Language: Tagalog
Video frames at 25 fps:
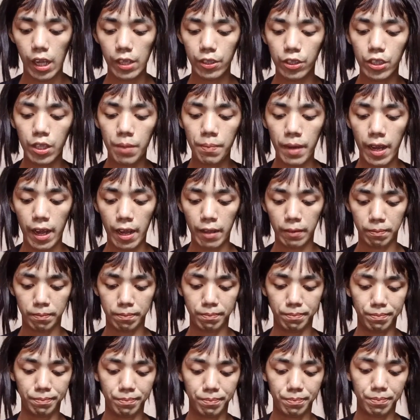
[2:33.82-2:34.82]
Ito
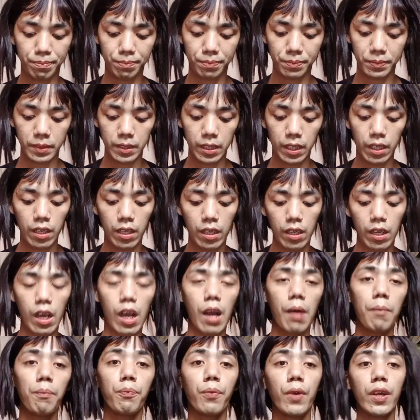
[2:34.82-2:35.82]
naman,
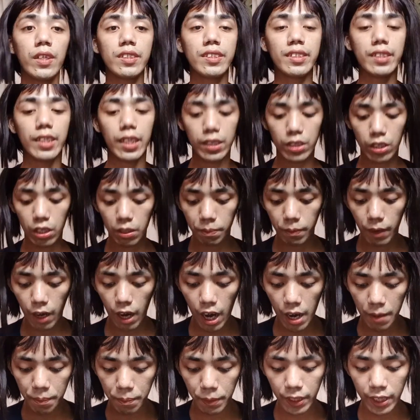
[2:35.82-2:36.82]
ang president of
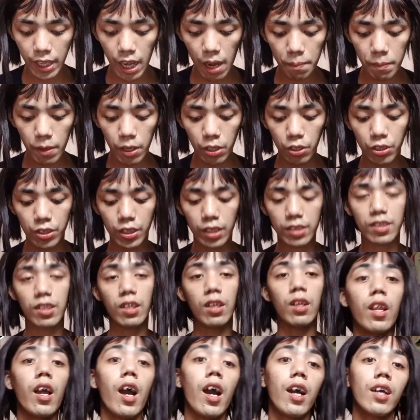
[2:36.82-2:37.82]
RPW na
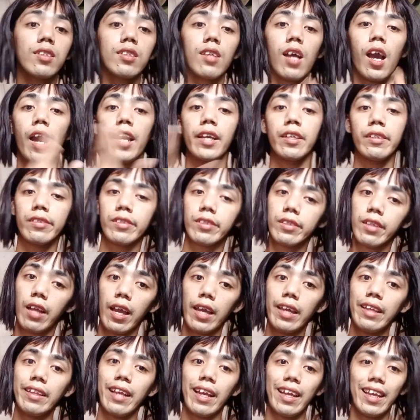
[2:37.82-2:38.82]
Lux
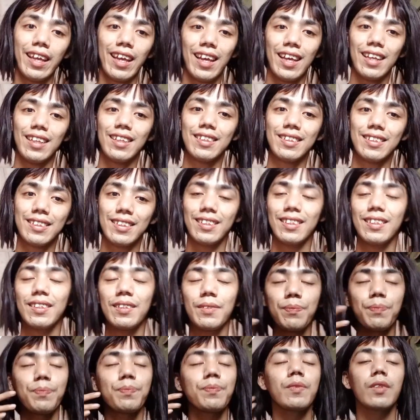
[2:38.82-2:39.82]
Einstein, ayan.
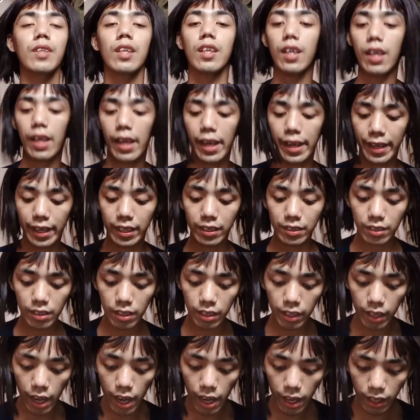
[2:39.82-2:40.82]
Ayan
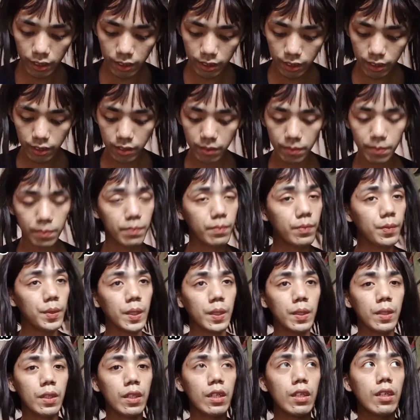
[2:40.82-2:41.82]
si Lux.
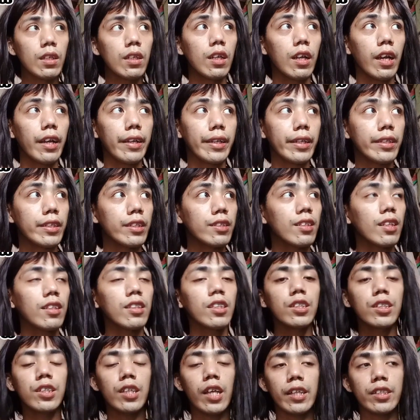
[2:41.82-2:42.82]
Ayan, isa
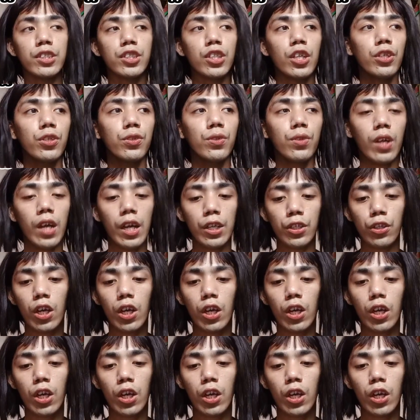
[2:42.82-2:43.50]
din yan. Siya yung